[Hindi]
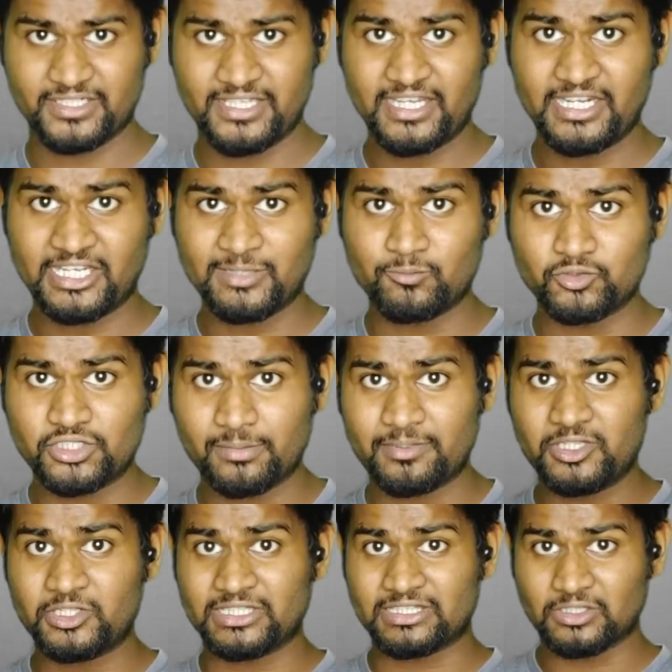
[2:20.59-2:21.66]
ठीक है कि मुझे
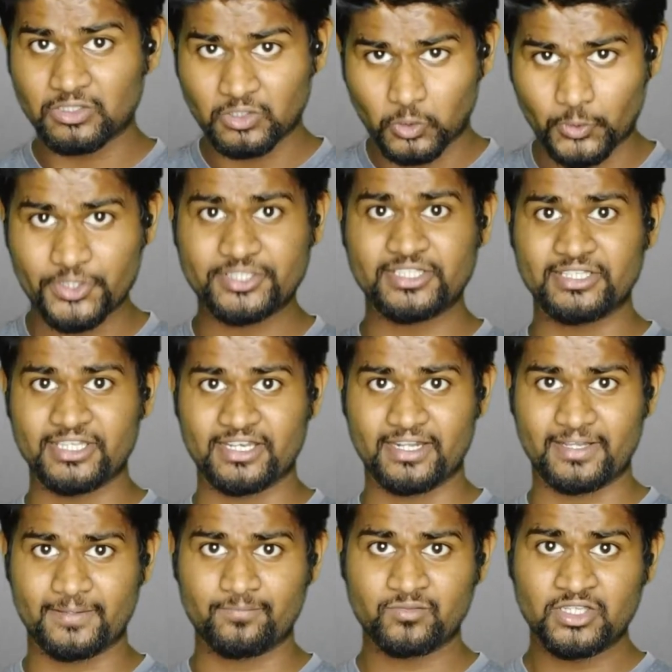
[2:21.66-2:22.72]
भी ऑडिशन
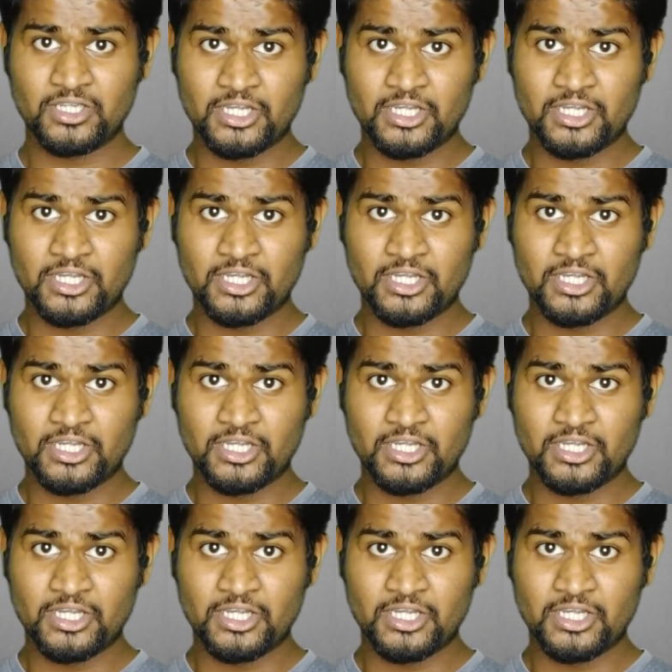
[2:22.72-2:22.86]
देना है